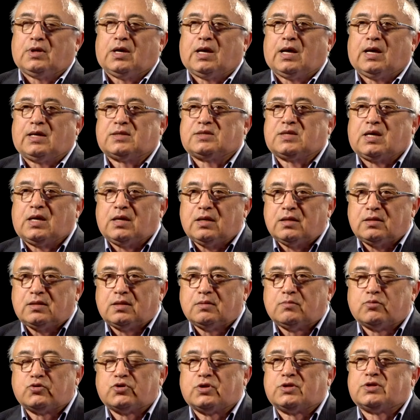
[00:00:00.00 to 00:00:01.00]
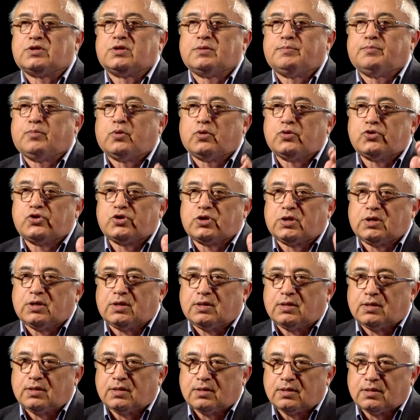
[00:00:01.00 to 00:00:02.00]
А за этим уже
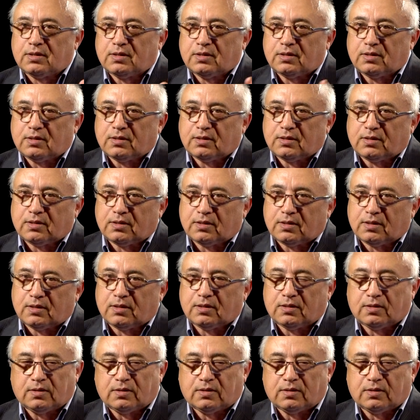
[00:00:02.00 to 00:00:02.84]
цепочка Э,